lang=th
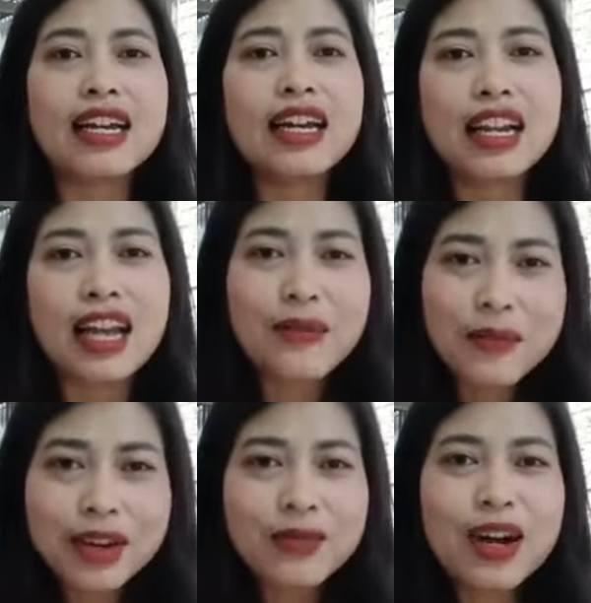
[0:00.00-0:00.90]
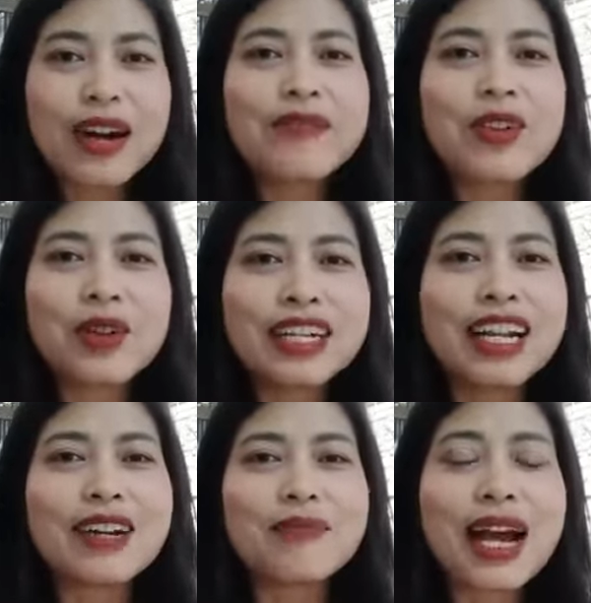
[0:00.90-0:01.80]
และเพิ่มความโดด
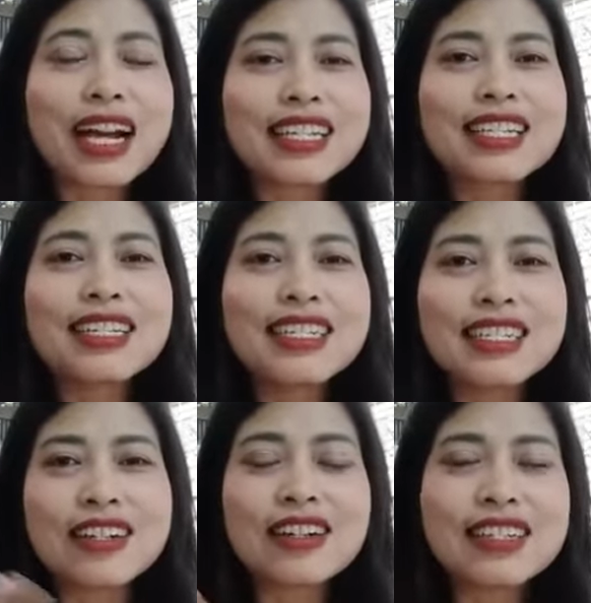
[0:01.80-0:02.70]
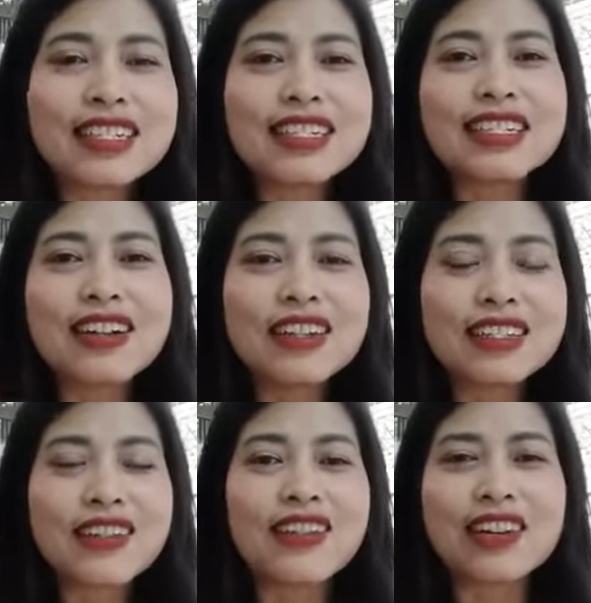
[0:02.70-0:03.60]
เด่นมากยิ่งขึ้นก็คือข้อ
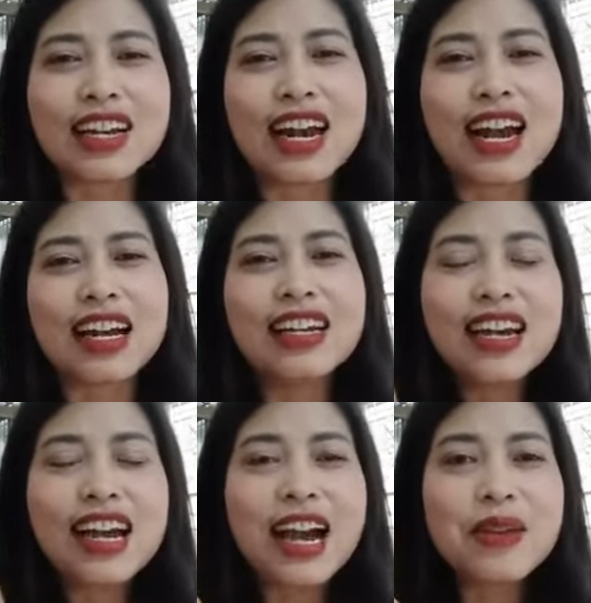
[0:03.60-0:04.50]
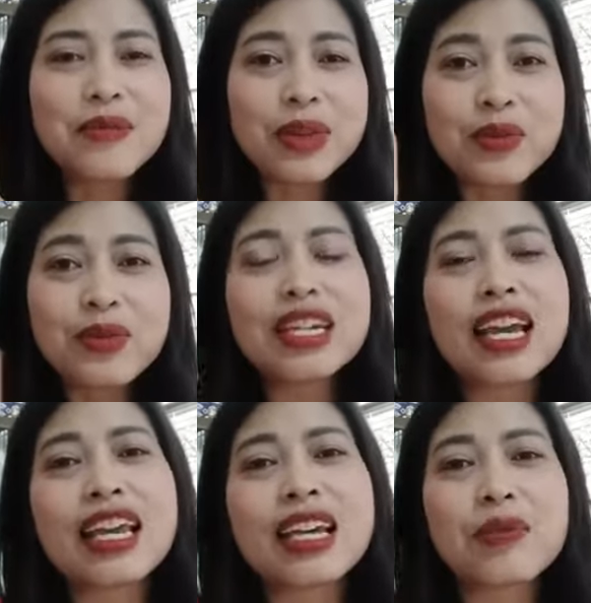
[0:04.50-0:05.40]
2นะคะให้มีวิ
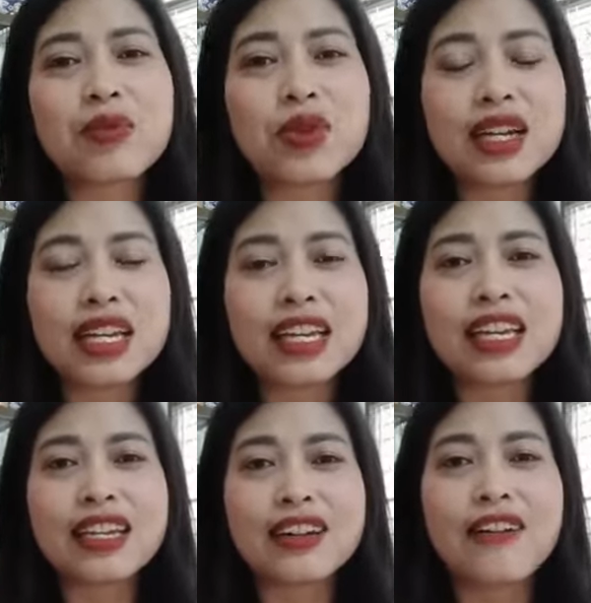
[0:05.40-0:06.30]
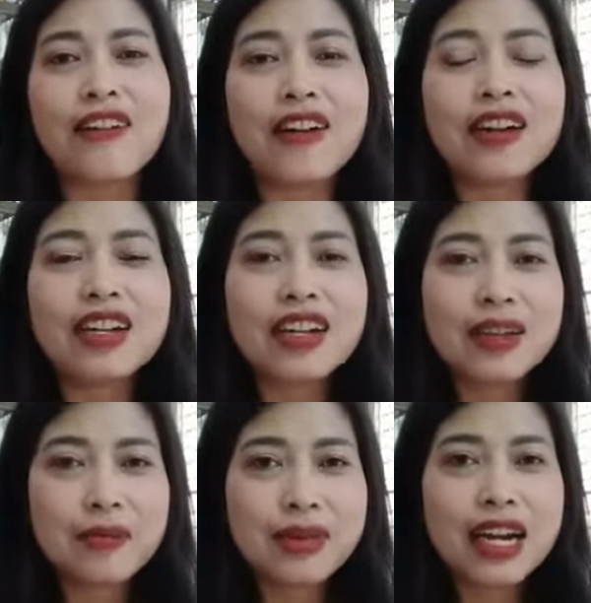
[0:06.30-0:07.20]
นัยกับตัวเองเนาะ
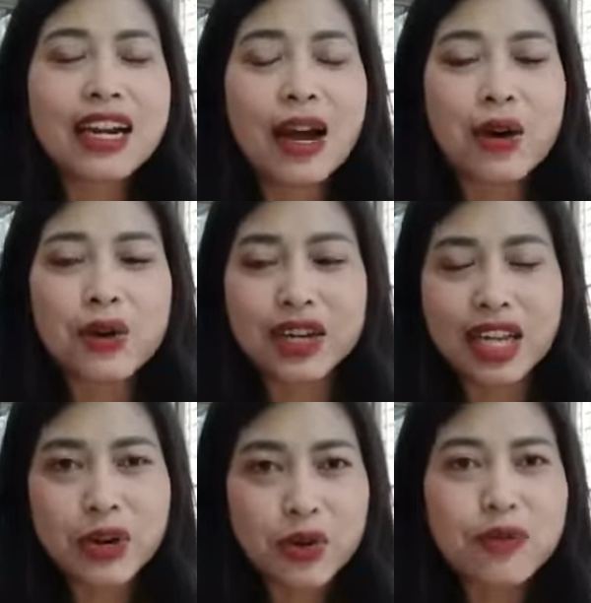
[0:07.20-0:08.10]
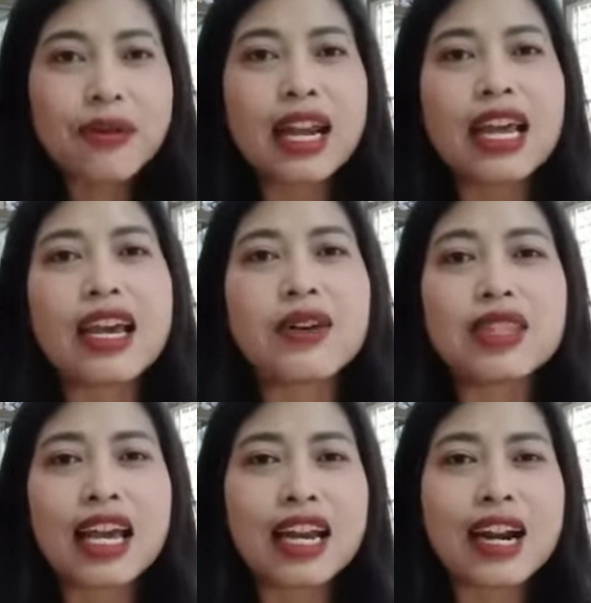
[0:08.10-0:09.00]
เมื่อเราเรียนรู้มาแล้ว
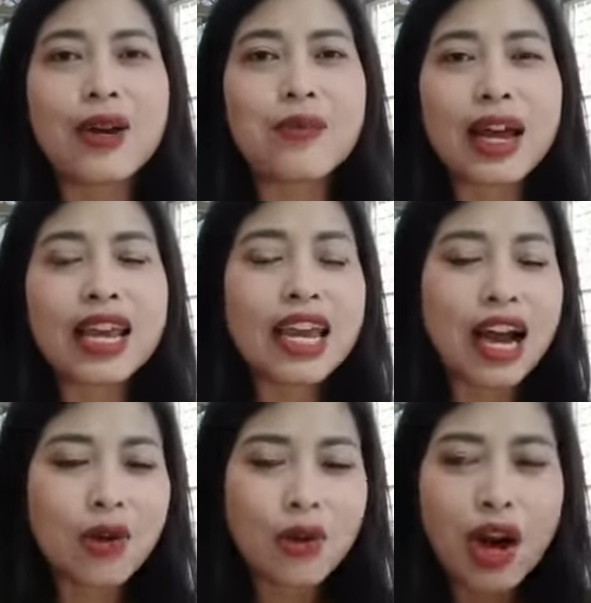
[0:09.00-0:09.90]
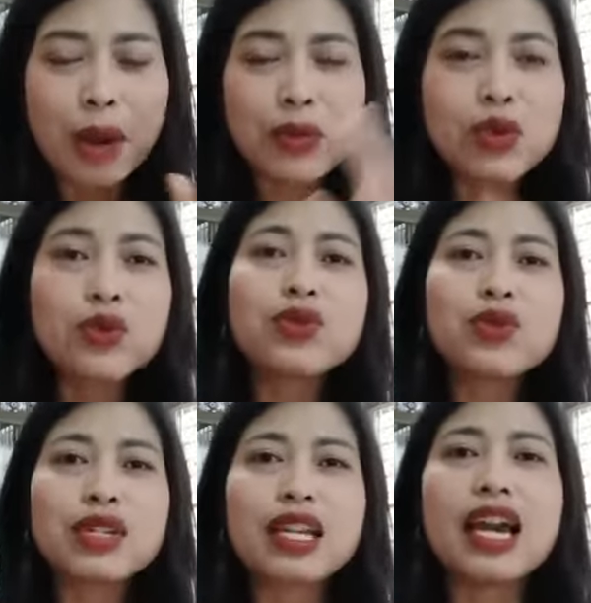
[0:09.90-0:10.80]
แต่เราไม่เอาความรู้จุ
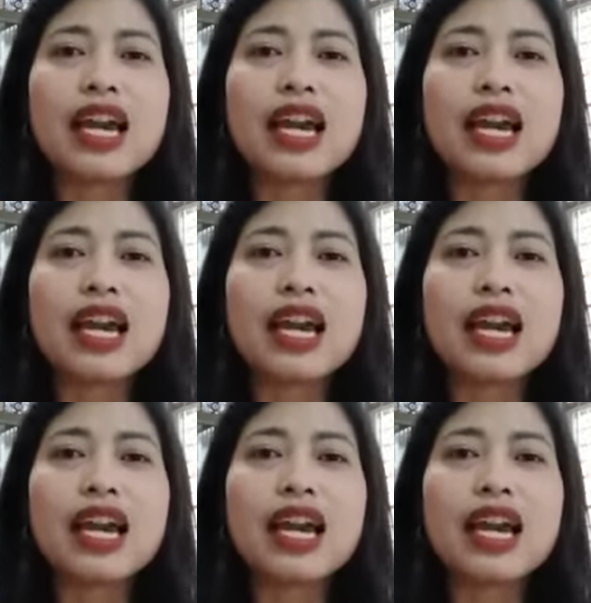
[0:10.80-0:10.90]
ดนี้